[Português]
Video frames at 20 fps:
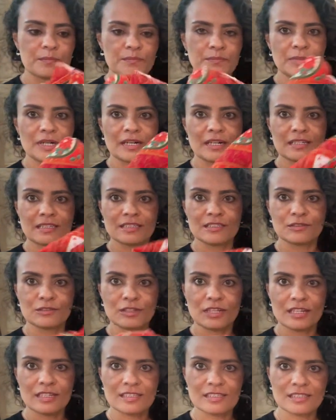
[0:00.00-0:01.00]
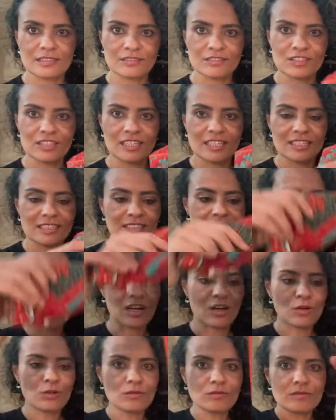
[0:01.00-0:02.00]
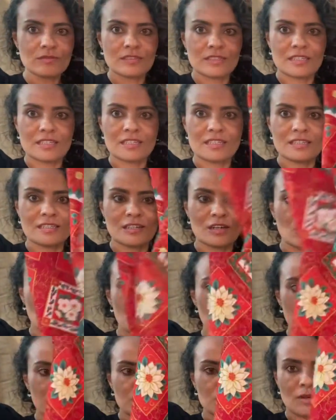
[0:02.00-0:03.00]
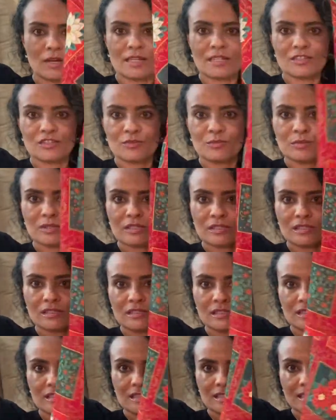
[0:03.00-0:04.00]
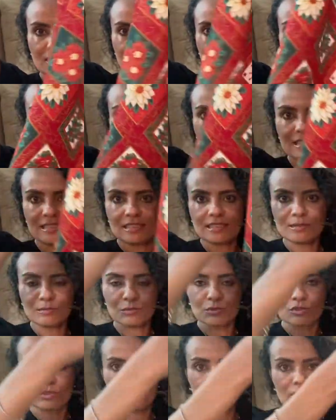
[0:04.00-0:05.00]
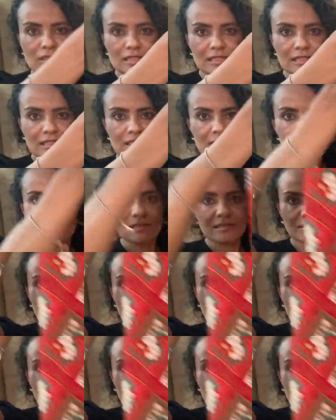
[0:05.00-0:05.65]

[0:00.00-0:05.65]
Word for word: para decoração de Natal, né? É uma toalha de mesa natalina, muito linda,